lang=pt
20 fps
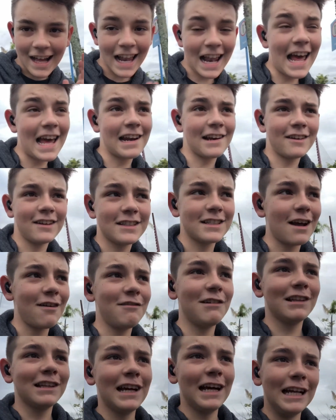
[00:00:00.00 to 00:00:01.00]
Galera, nós
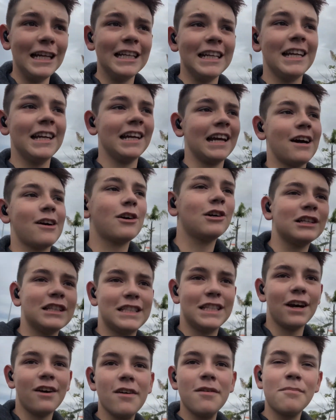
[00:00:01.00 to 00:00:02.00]
tava andando e
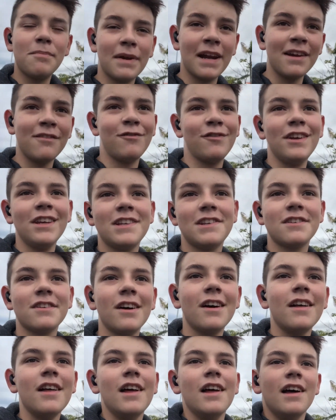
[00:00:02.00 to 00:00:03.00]
aconteceu um imprevisto.
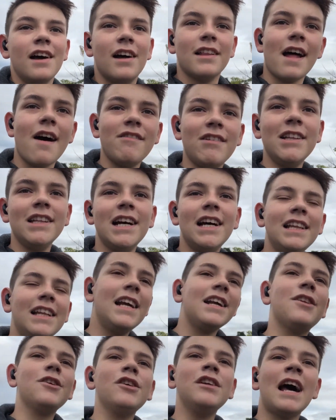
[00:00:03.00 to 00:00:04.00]
Eu tava andando
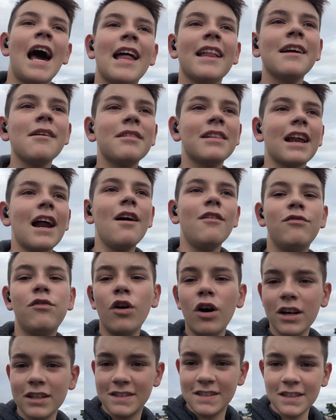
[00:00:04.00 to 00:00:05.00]
e do nada
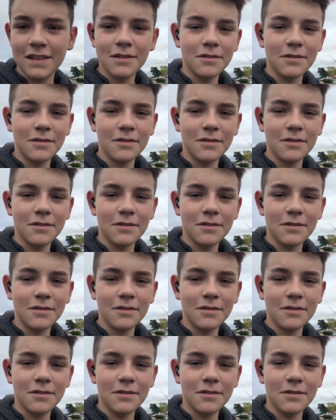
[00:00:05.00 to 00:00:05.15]
travou assim